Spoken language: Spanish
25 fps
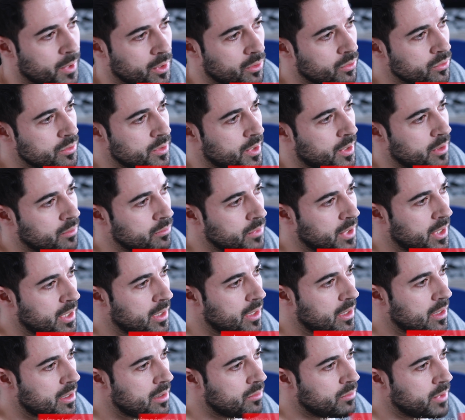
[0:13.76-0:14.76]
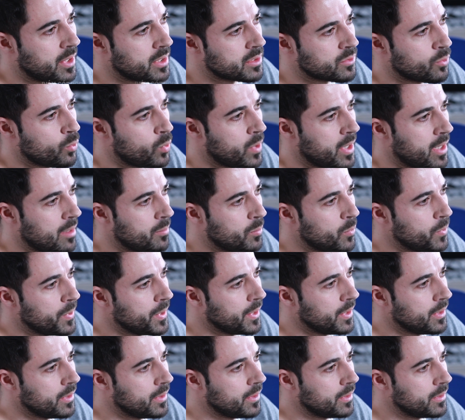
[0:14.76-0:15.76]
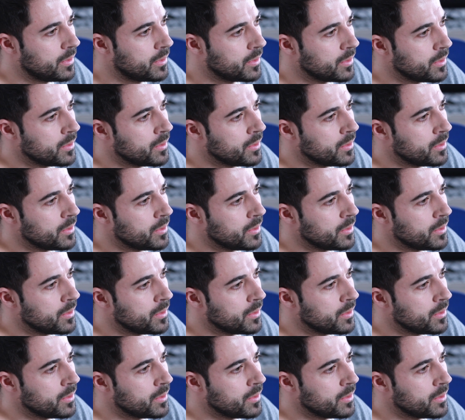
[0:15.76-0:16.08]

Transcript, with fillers: Me encontré una, una escuela muy,